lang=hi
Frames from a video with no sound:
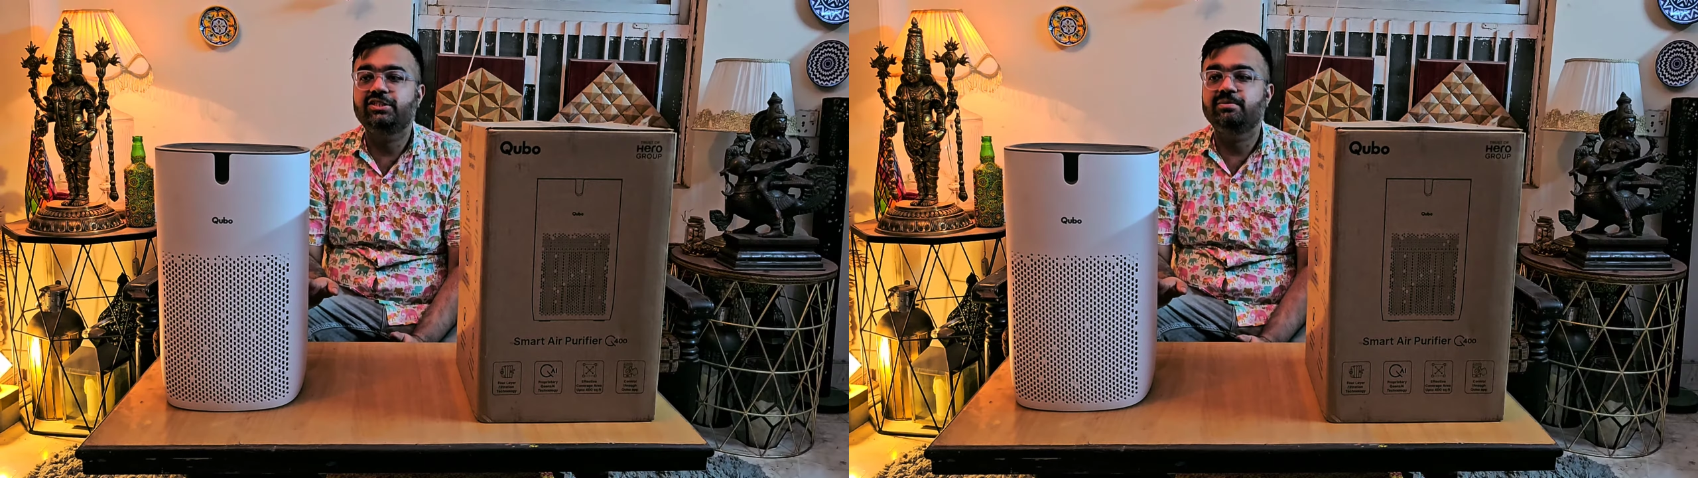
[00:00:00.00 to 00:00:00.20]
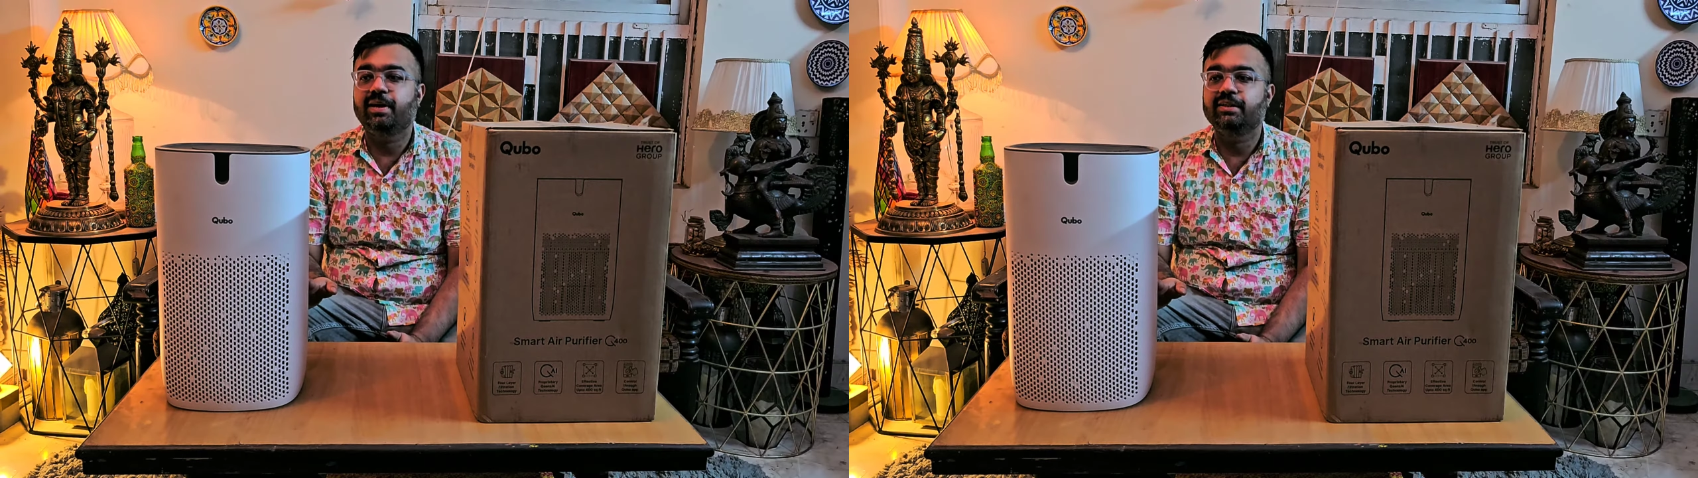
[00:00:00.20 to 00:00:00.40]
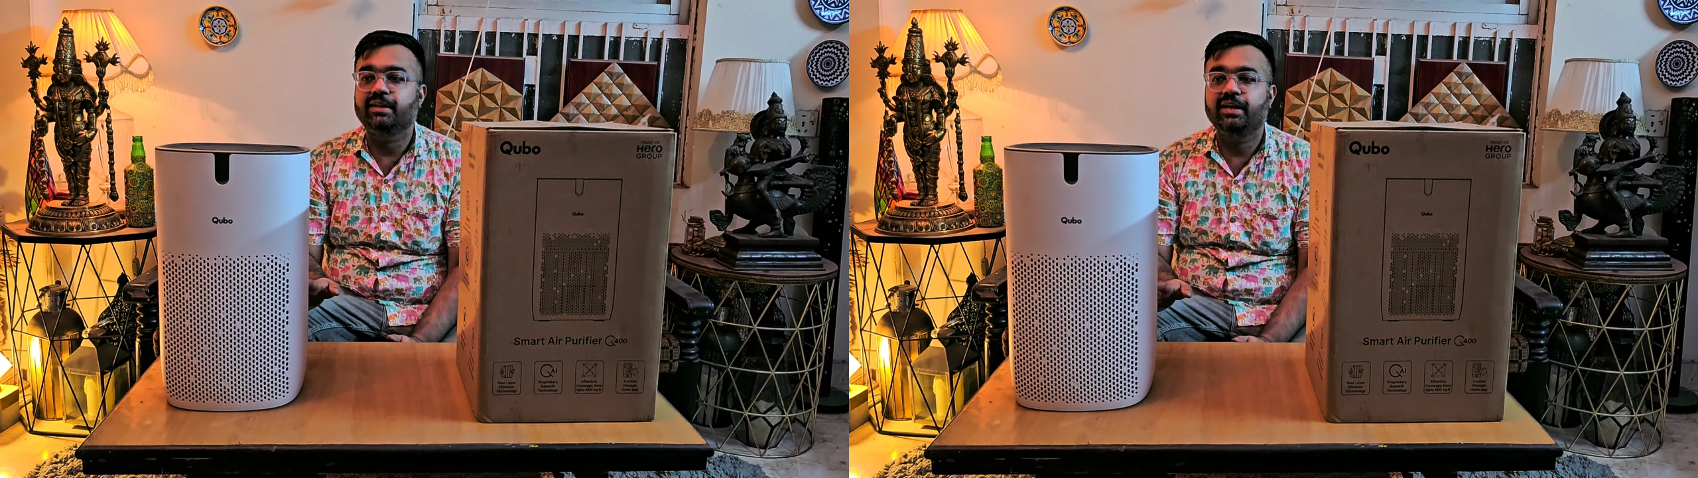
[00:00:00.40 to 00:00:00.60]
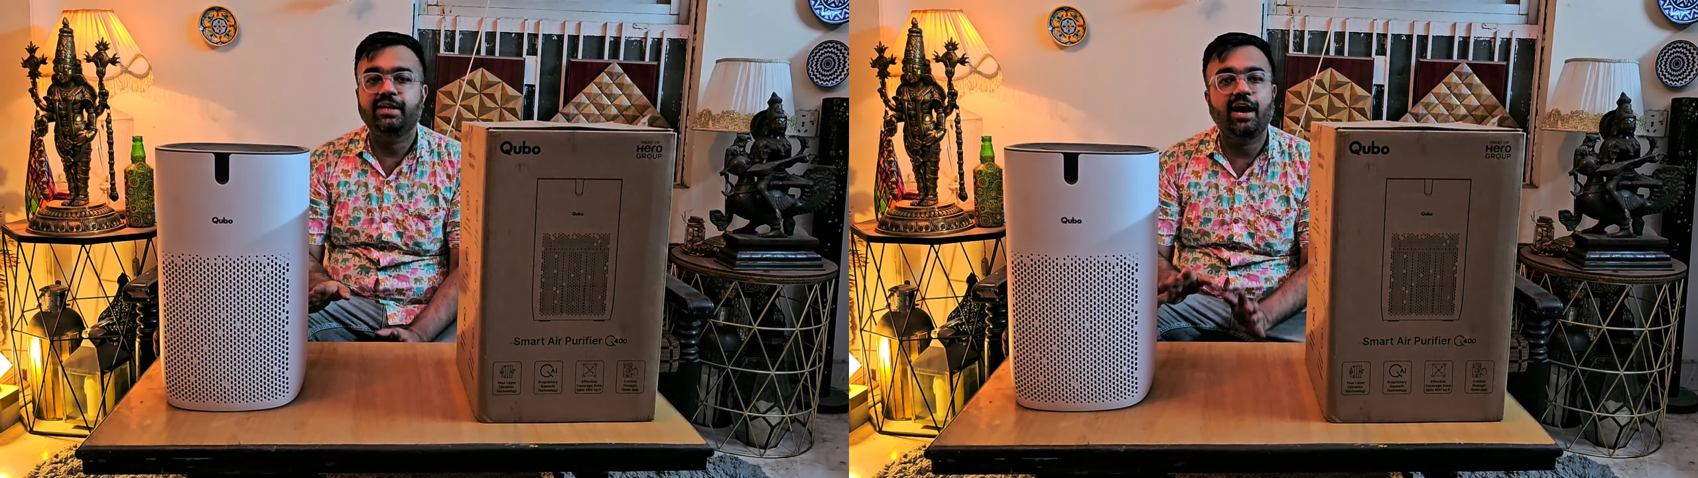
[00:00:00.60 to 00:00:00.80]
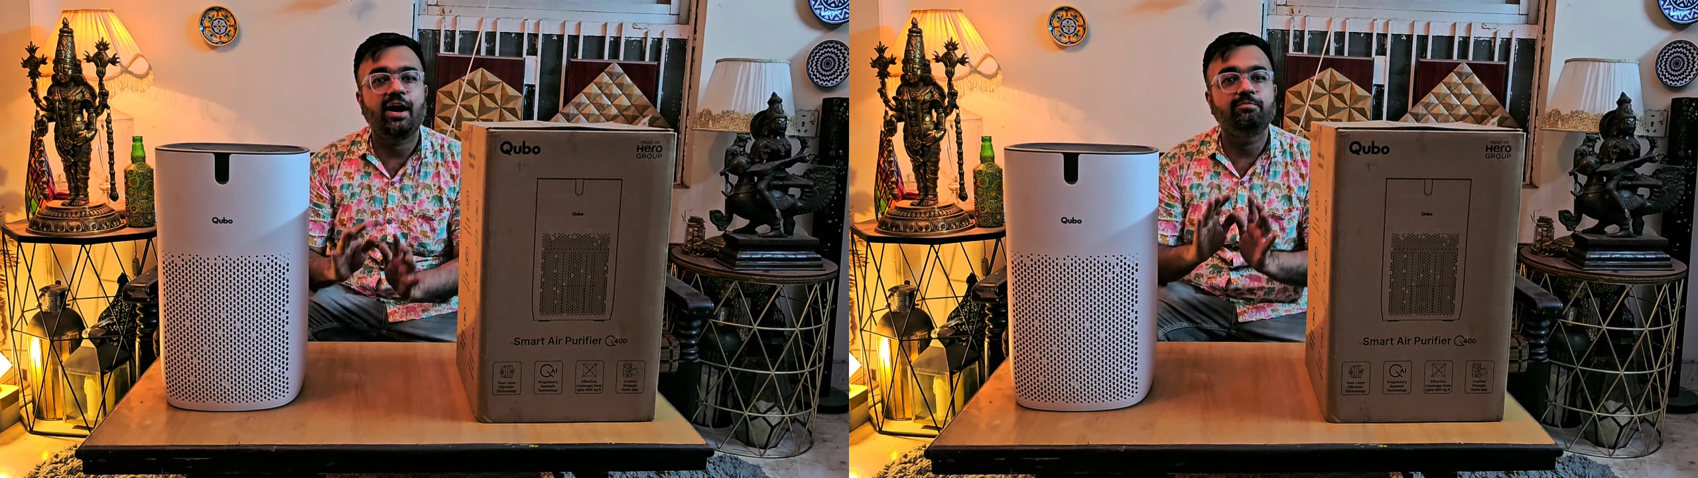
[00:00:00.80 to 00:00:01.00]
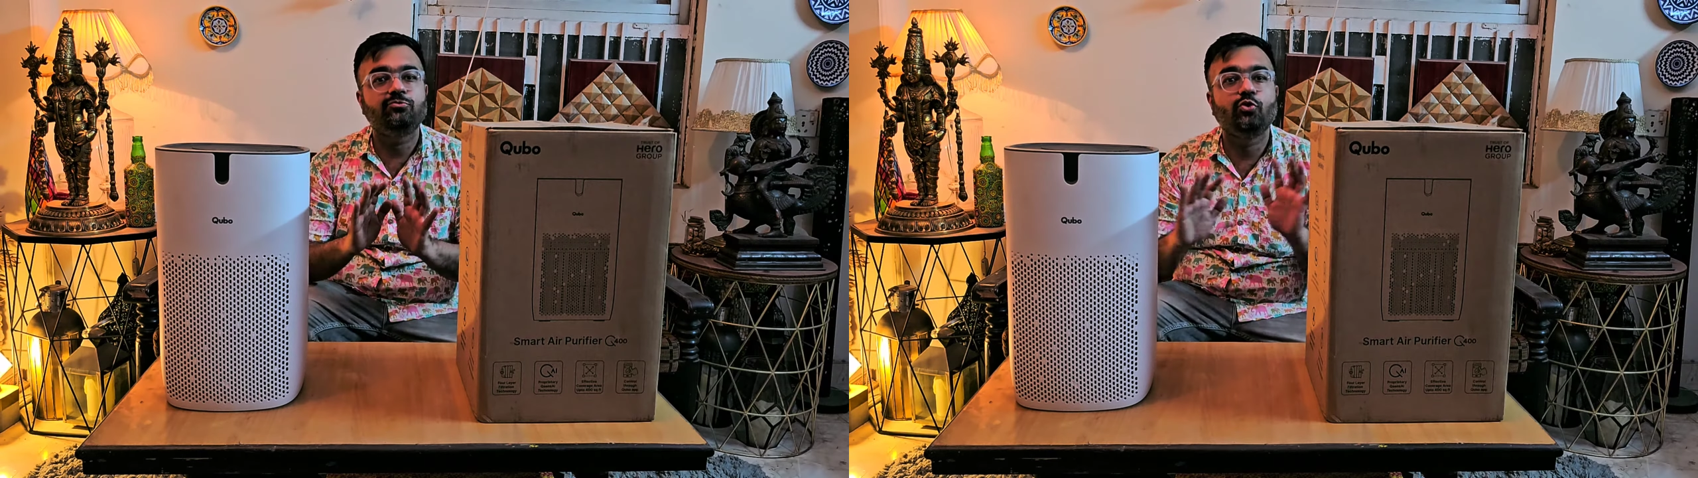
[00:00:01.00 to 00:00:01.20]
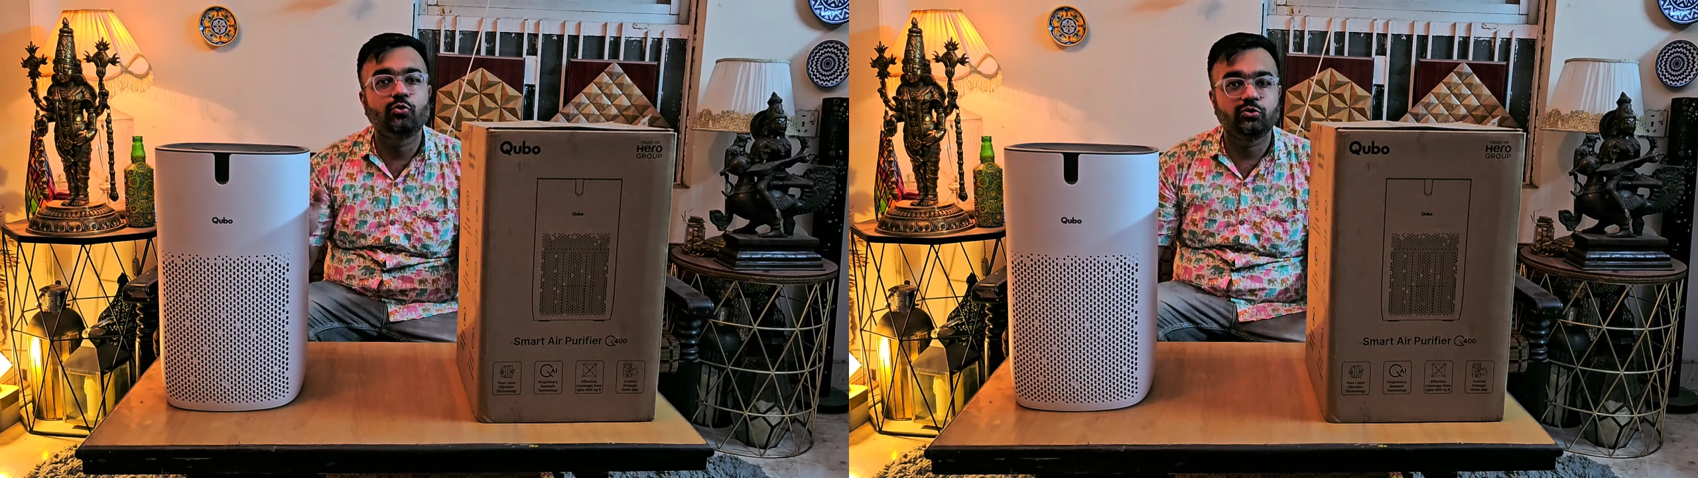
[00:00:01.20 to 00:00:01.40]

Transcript: कि आप दोनों तरीके से